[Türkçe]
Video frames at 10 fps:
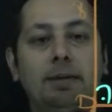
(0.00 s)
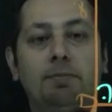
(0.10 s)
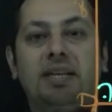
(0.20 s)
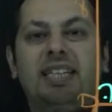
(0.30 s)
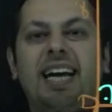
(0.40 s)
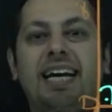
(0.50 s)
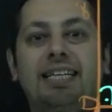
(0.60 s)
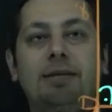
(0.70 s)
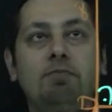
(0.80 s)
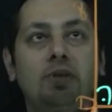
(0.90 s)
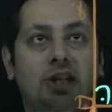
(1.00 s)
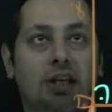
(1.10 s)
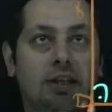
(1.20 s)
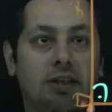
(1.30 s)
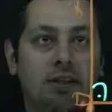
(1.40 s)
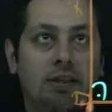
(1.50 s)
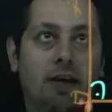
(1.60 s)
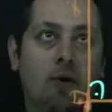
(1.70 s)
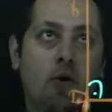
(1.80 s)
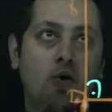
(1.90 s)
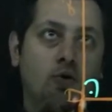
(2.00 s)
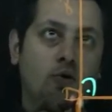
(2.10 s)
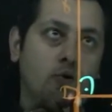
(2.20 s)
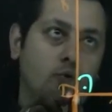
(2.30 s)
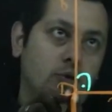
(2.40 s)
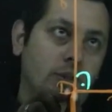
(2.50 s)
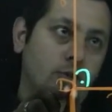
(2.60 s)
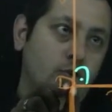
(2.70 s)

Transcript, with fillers: ipi gergin bir şekilde ok yönünde